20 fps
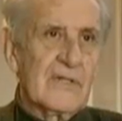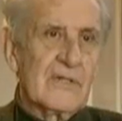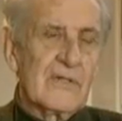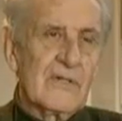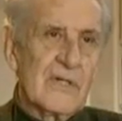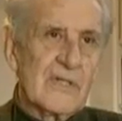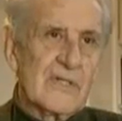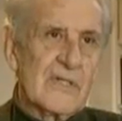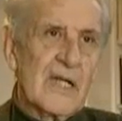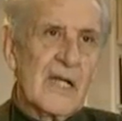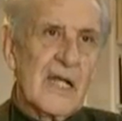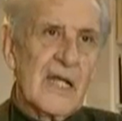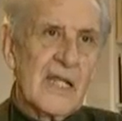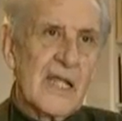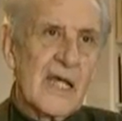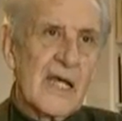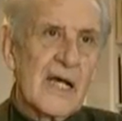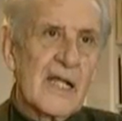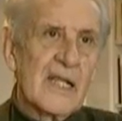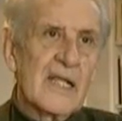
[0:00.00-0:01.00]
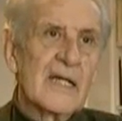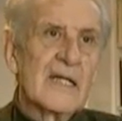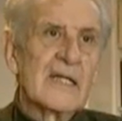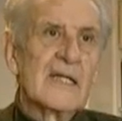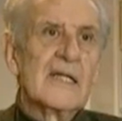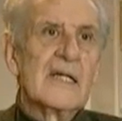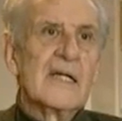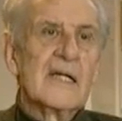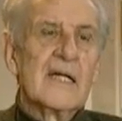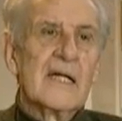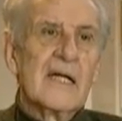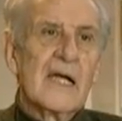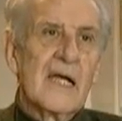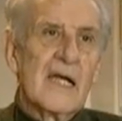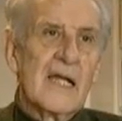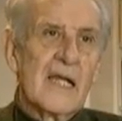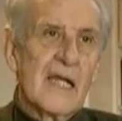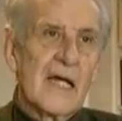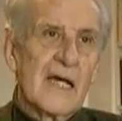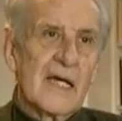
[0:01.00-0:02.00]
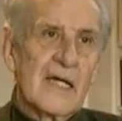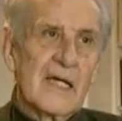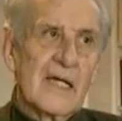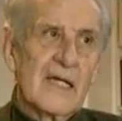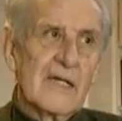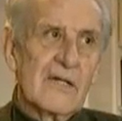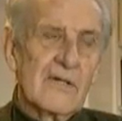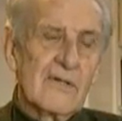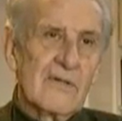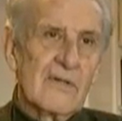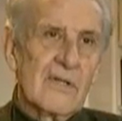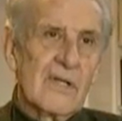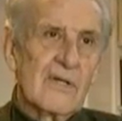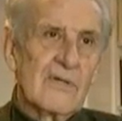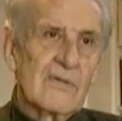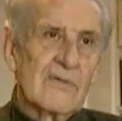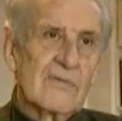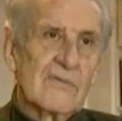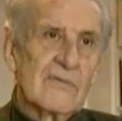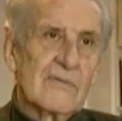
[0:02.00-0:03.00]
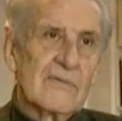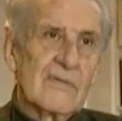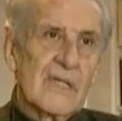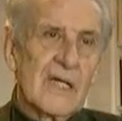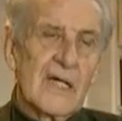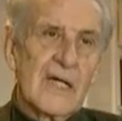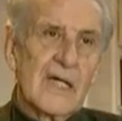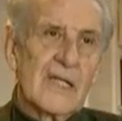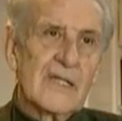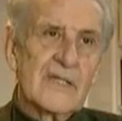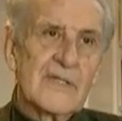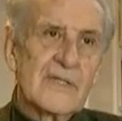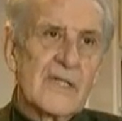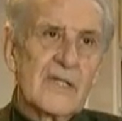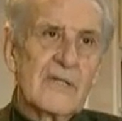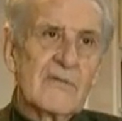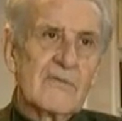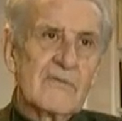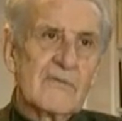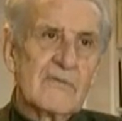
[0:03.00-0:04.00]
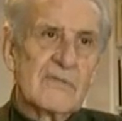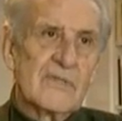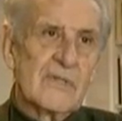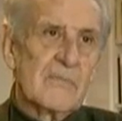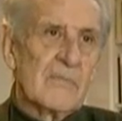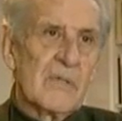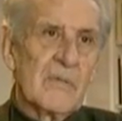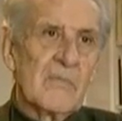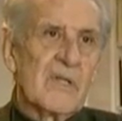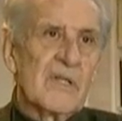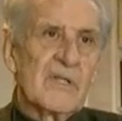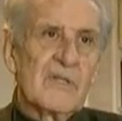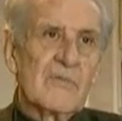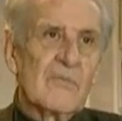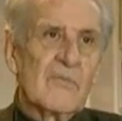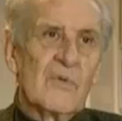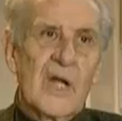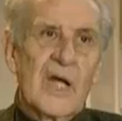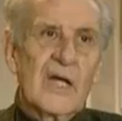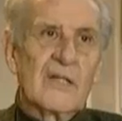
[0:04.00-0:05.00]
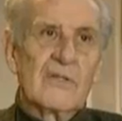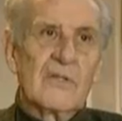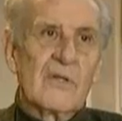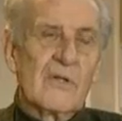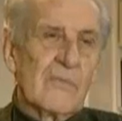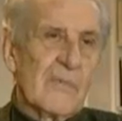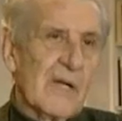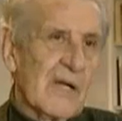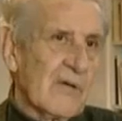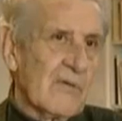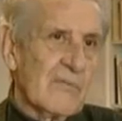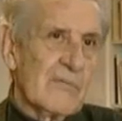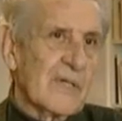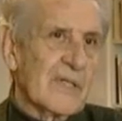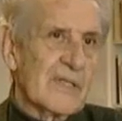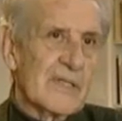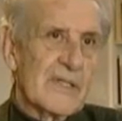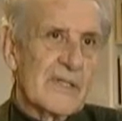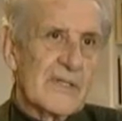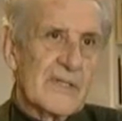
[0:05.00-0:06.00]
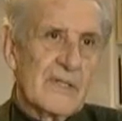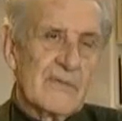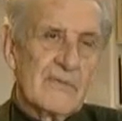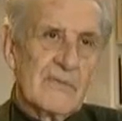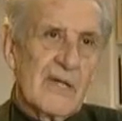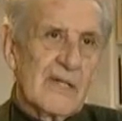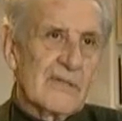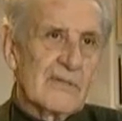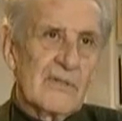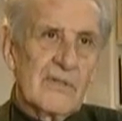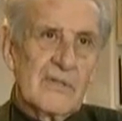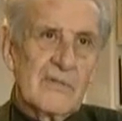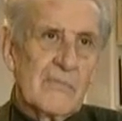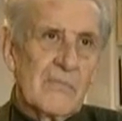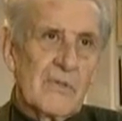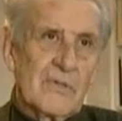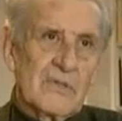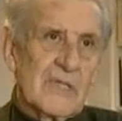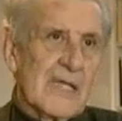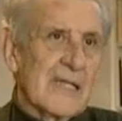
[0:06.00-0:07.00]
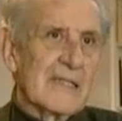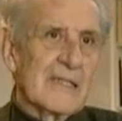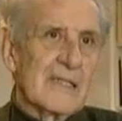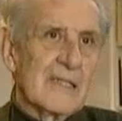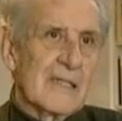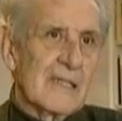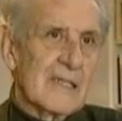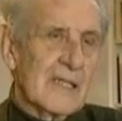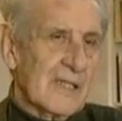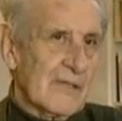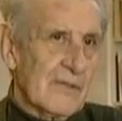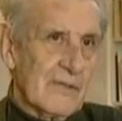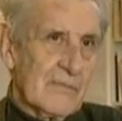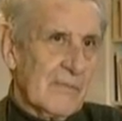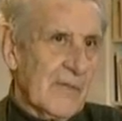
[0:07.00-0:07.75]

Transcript: yo creo que esa es la década en la que Rodero deja de ser un, simplemente un buen actor para convertirse en un actor importante del teatro